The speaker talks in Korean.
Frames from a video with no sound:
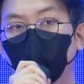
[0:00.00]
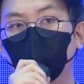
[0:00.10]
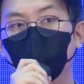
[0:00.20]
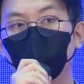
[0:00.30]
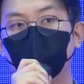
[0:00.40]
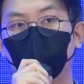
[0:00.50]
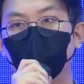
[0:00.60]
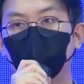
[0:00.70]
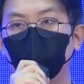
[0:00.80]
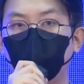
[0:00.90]
아,
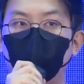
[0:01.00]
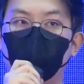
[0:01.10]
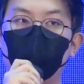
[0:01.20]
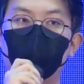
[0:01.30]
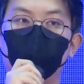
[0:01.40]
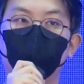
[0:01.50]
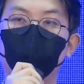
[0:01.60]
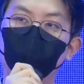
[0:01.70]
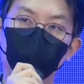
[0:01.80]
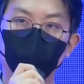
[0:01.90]
일단 제가 정확히
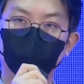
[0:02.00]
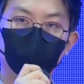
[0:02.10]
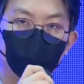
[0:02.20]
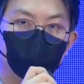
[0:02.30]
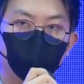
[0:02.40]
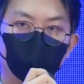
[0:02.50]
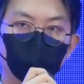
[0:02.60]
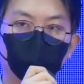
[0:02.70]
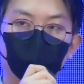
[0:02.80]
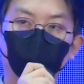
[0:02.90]
기업명을 말씀드릴 수
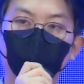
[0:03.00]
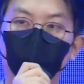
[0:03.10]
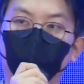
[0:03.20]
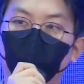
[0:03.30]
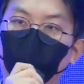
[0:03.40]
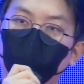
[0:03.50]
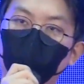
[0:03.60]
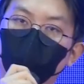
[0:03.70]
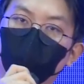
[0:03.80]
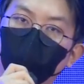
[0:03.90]
없지만 최근
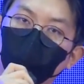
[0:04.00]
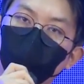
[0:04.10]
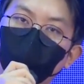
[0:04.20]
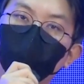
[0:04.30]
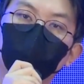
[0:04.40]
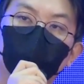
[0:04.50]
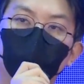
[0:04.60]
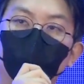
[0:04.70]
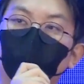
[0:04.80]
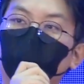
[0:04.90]
오랫동안 가장
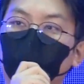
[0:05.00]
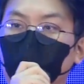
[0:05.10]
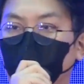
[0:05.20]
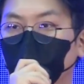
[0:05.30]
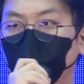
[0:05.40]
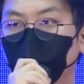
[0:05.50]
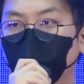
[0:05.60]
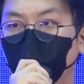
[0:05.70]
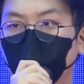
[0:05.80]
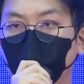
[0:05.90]
큰 공룡 기업들이